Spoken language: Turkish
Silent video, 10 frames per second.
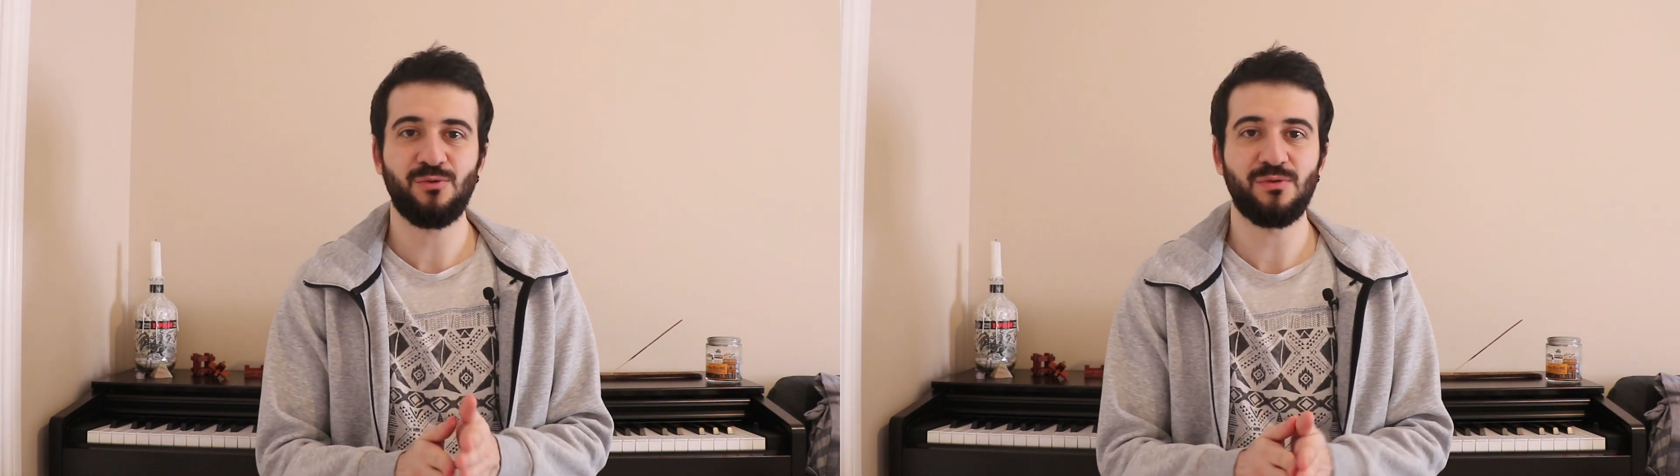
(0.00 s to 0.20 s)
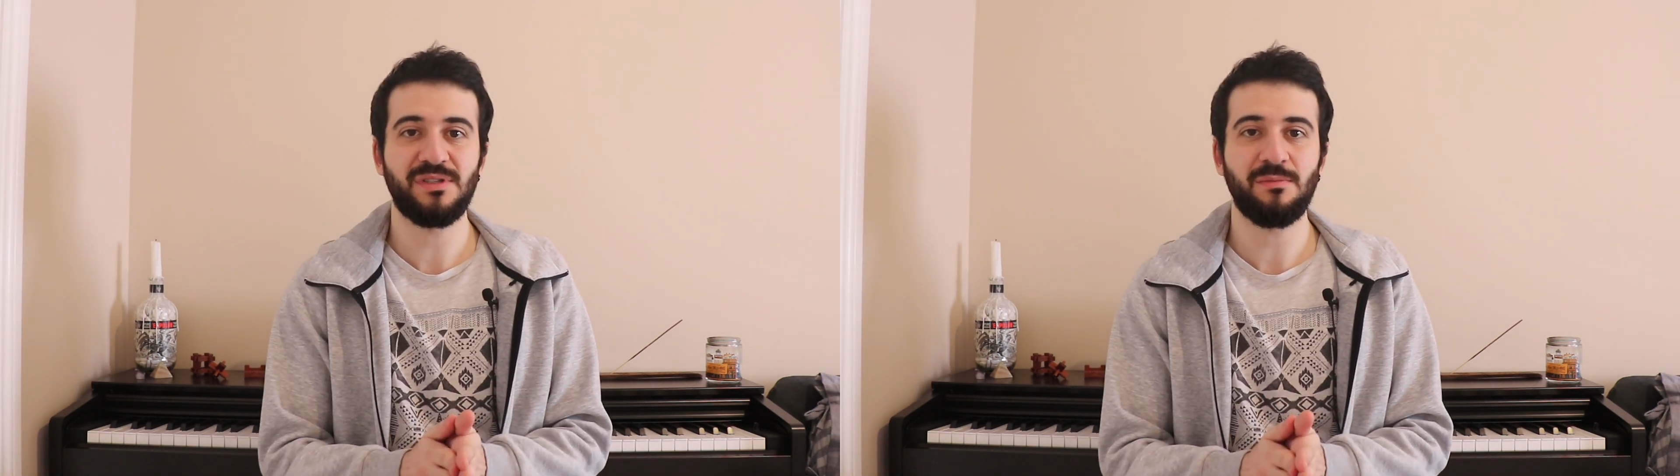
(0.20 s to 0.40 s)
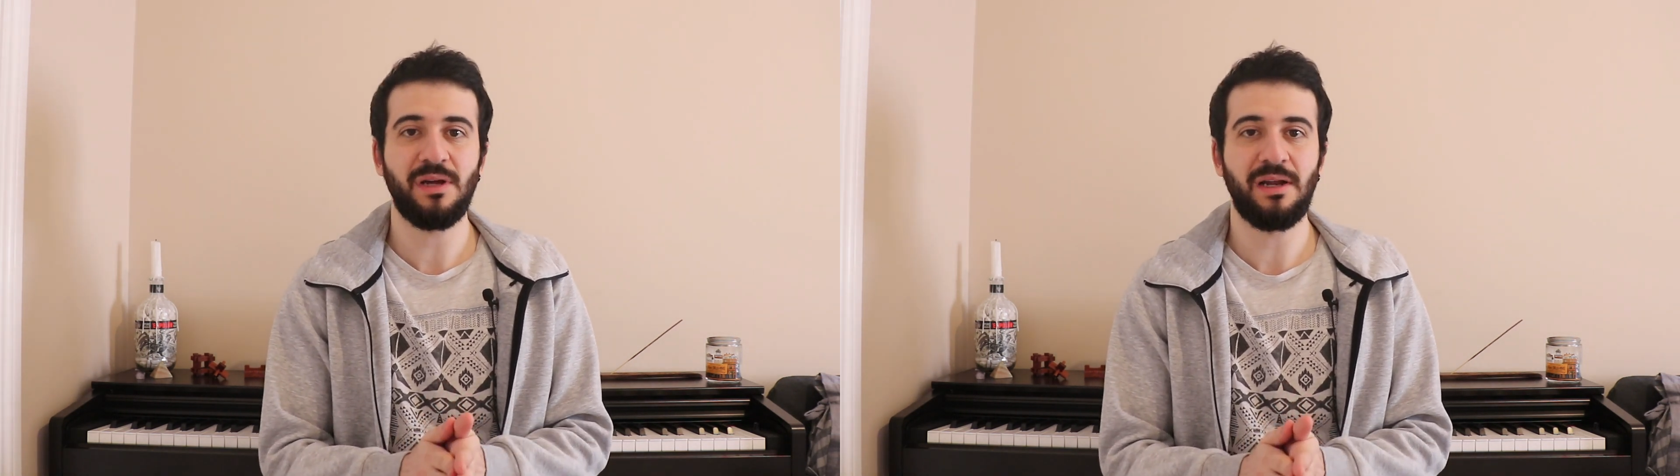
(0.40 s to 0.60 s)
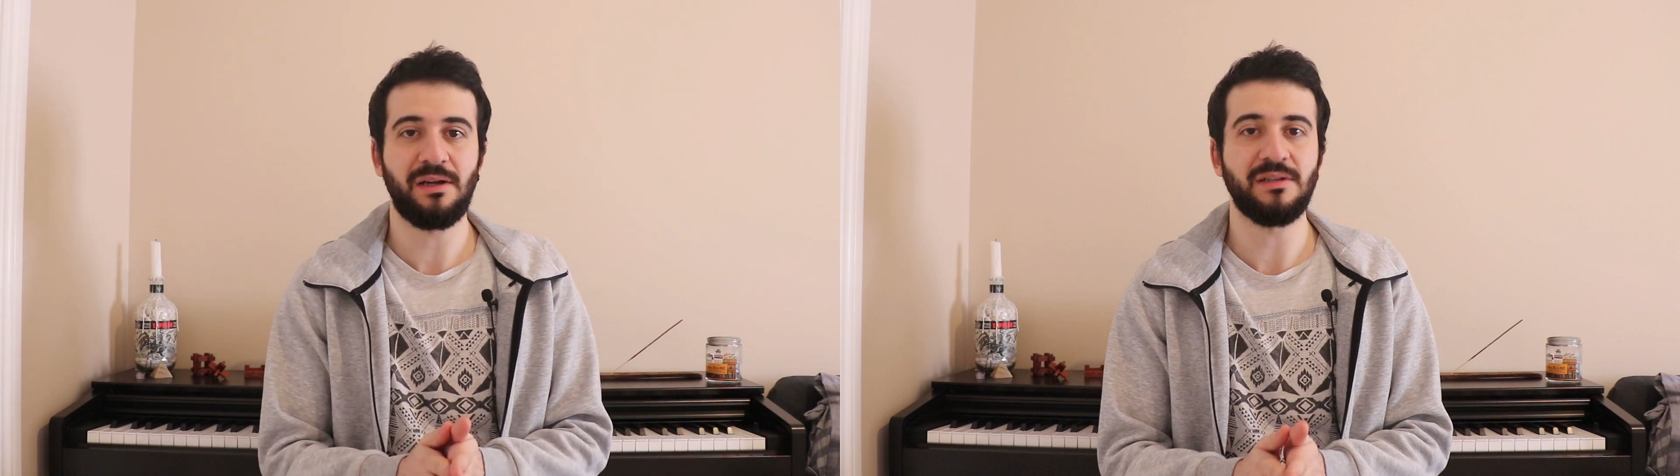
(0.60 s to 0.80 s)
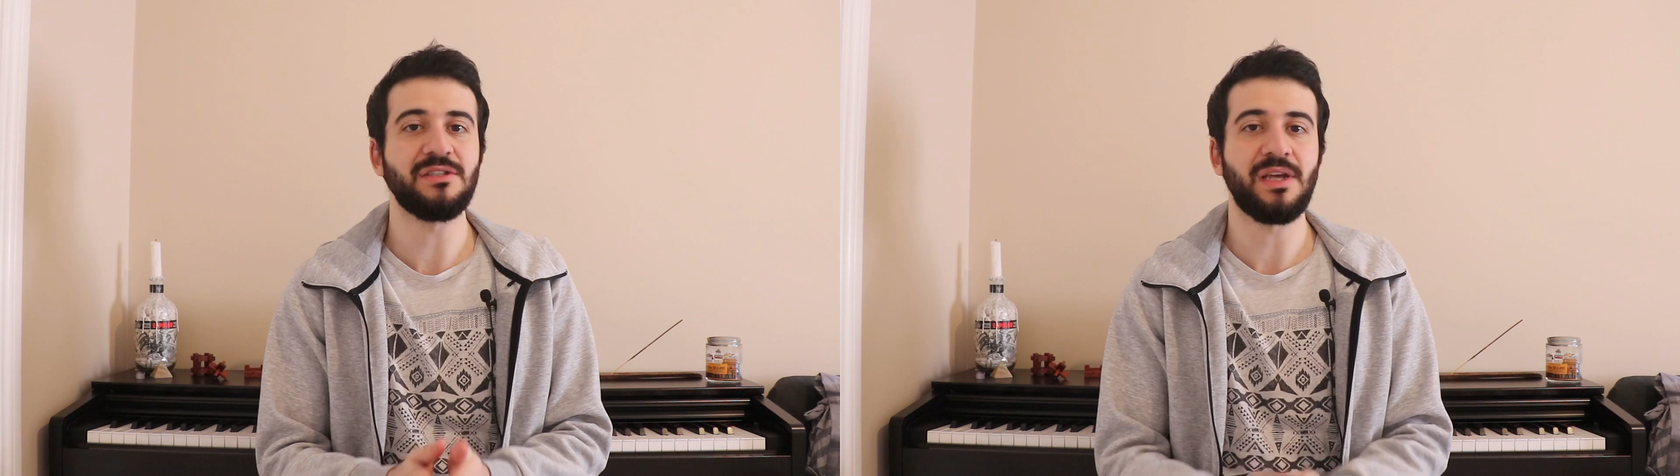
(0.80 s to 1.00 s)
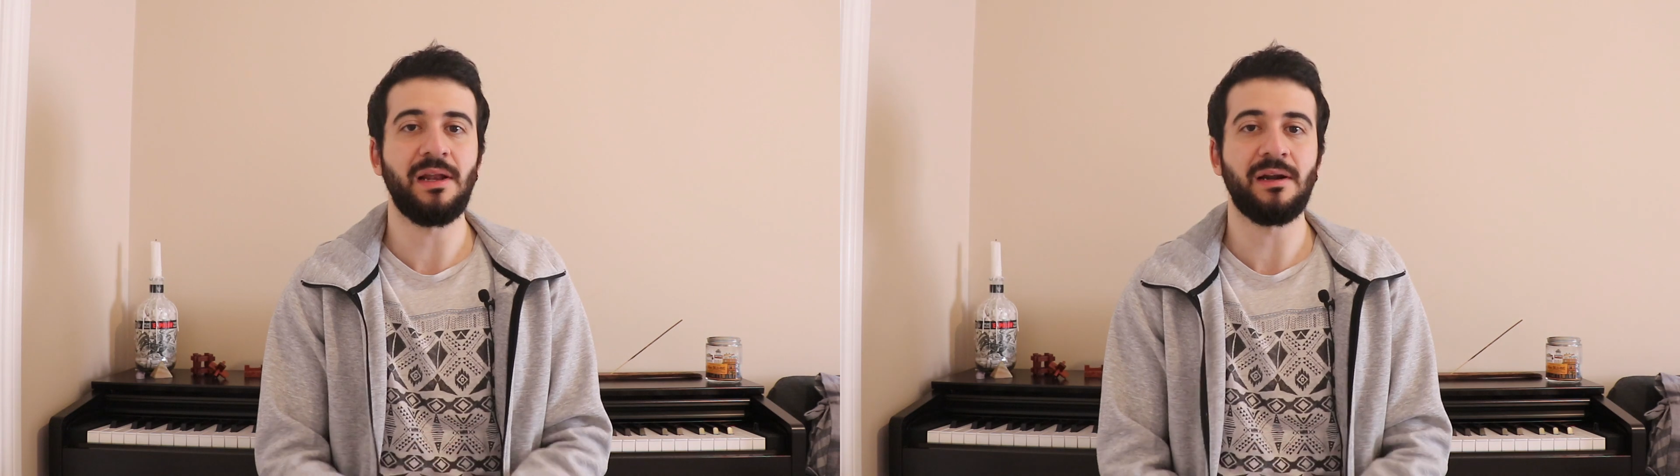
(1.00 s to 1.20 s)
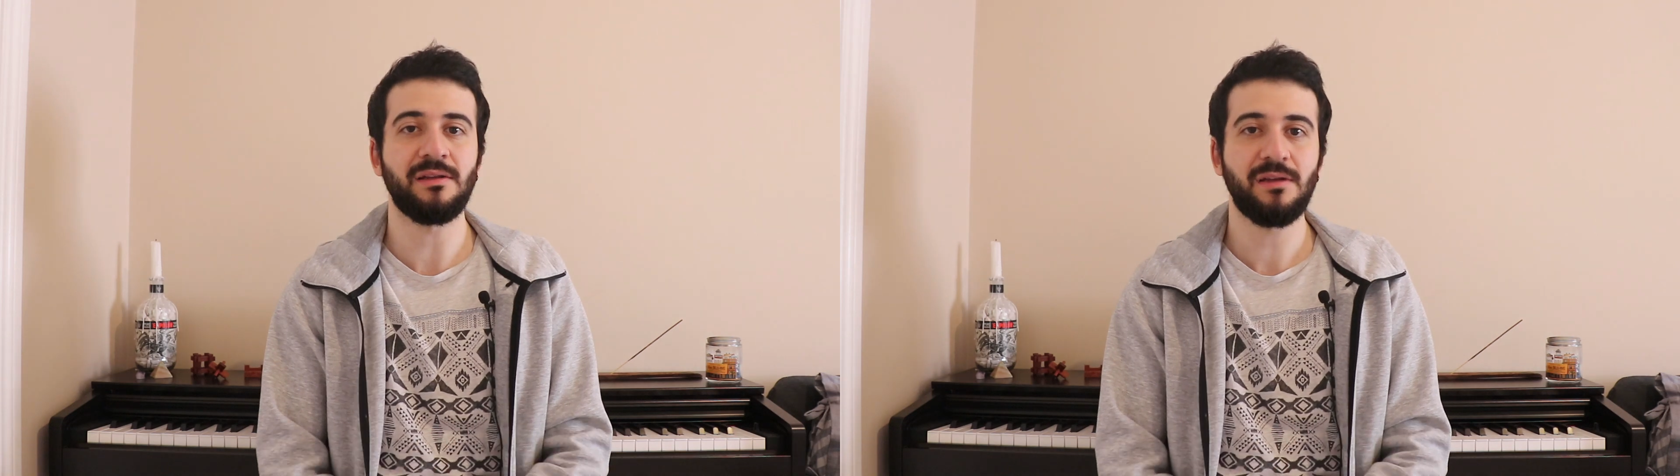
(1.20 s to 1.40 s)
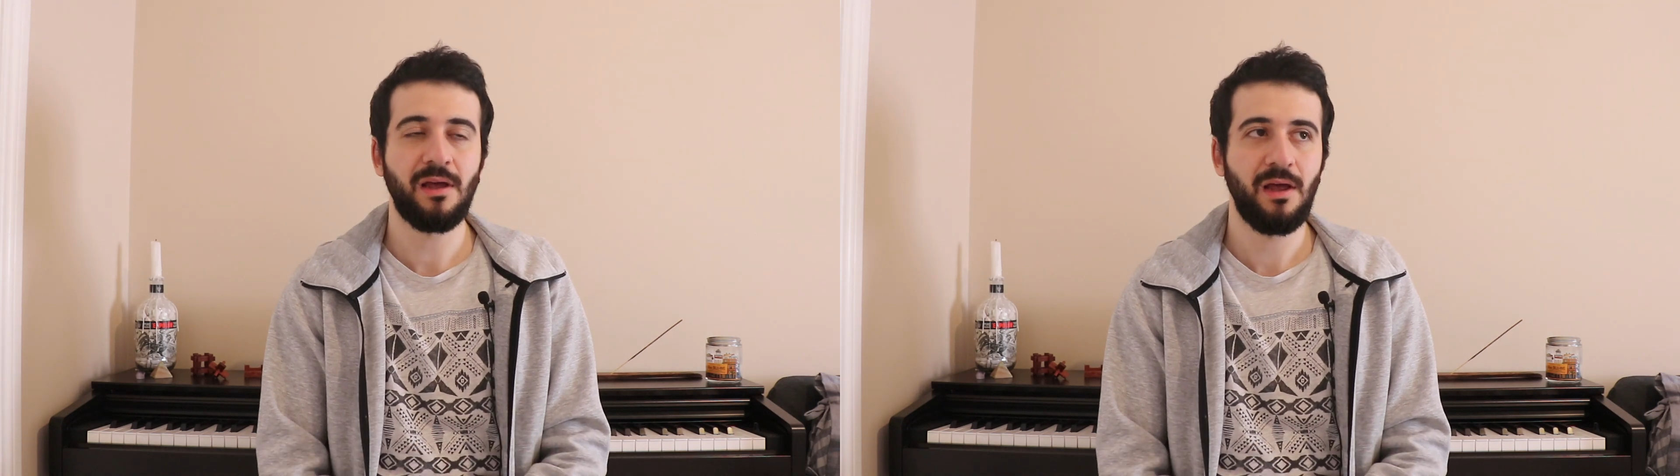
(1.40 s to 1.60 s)
turizmle alakalı
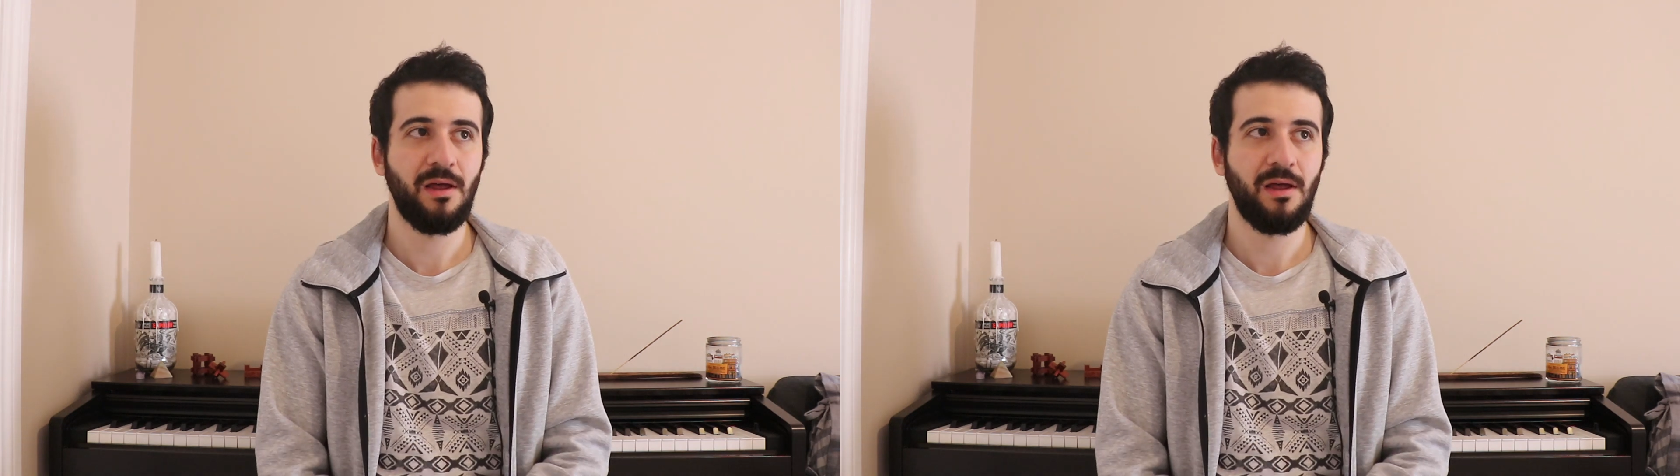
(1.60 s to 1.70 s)
şeylerdi.